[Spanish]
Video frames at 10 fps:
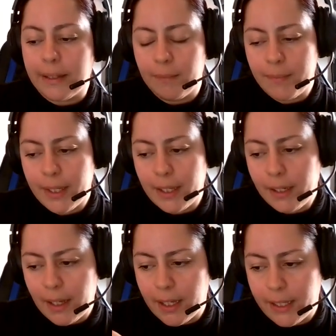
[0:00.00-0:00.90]

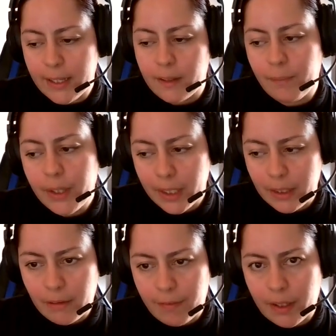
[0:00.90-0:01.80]
También allí estamos
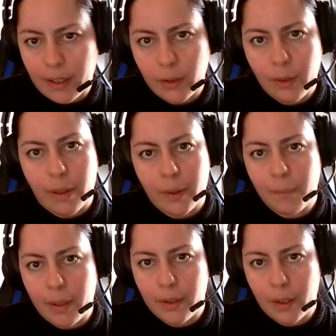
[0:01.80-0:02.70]
identificando
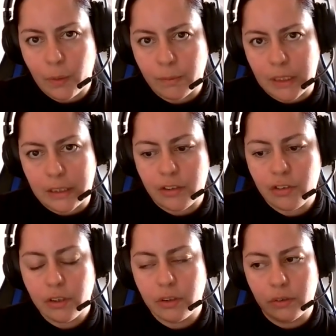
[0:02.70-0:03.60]
varios medios de
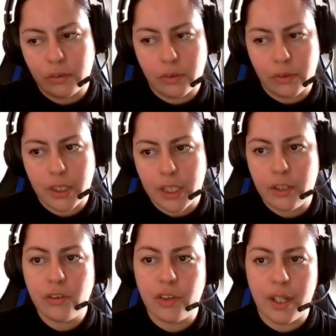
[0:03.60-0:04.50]
comunicación. Uno de
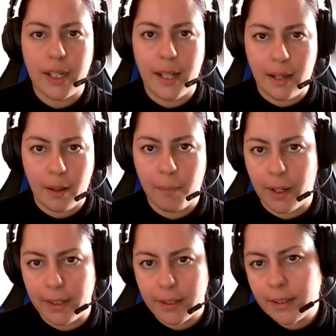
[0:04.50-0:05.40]
ellos serían las
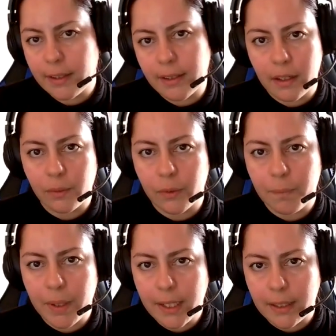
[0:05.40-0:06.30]
vallas que están en la
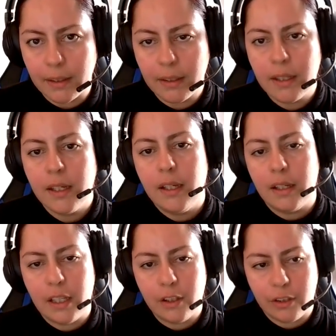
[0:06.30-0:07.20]
autopista
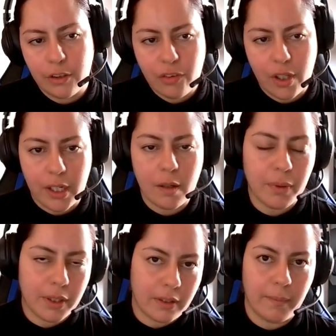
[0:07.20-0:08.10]
y otro sería
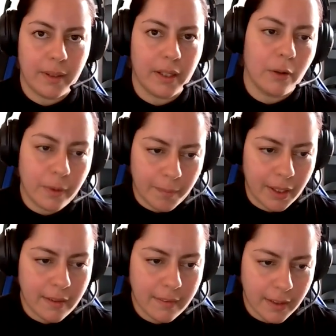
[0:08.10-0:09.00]
pues determinar
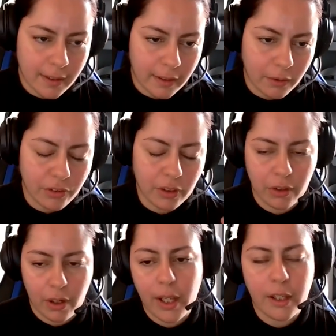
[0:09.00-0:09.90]
obviamente si está
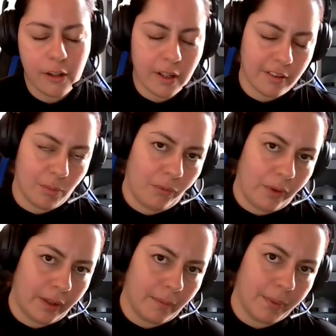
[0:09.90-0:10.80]
escuchando radio, hacemos
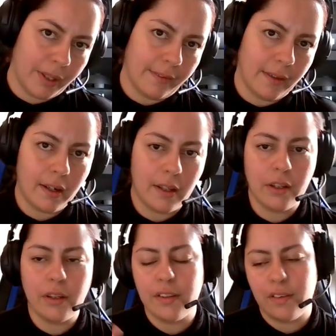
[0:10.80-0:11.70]
una campaña de
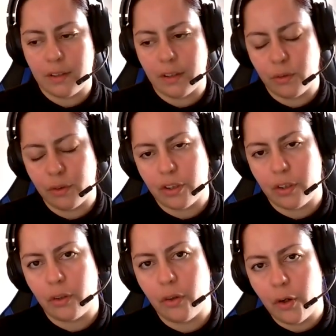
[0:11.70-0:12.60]
radio y si está
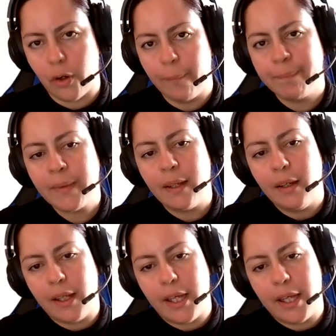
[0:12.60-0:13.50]
escuchando
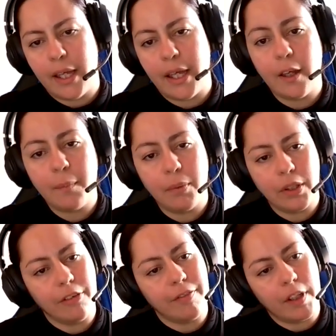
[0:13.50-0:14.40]
eh,
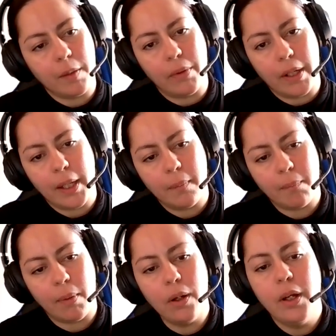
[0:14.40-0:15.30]
Spotify, por
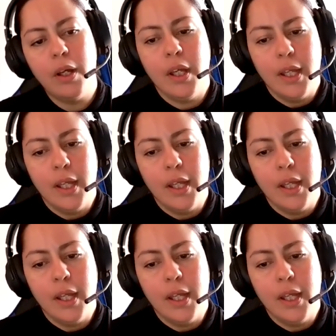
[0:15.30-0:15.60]
ejemplo,